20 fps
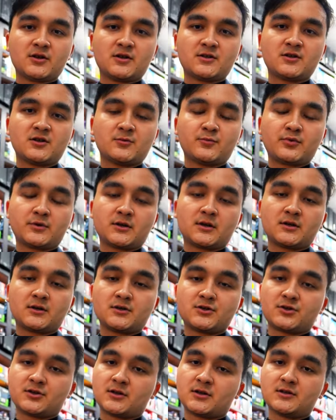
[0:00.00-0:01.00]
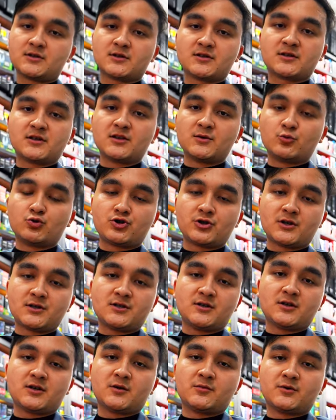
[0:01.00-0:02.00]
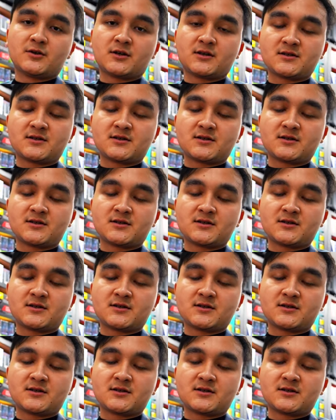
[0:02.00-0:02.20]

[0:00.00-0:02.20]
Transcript: хотел пожелать остальным участникам не